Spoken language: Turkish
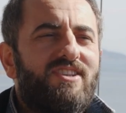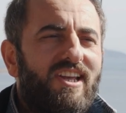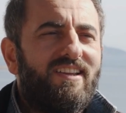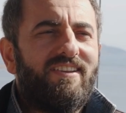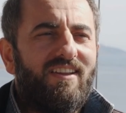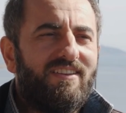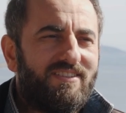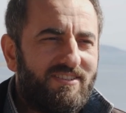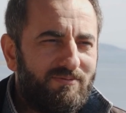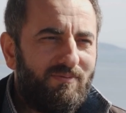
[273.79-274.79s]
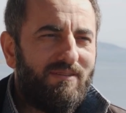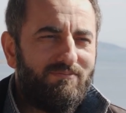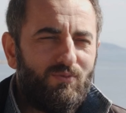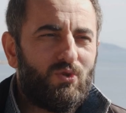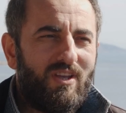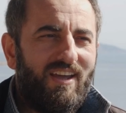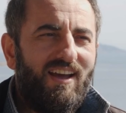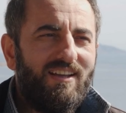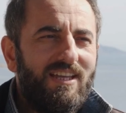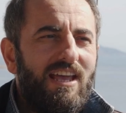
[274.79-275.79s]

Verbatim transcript: şeyler anlatırdım ben Musa'ya.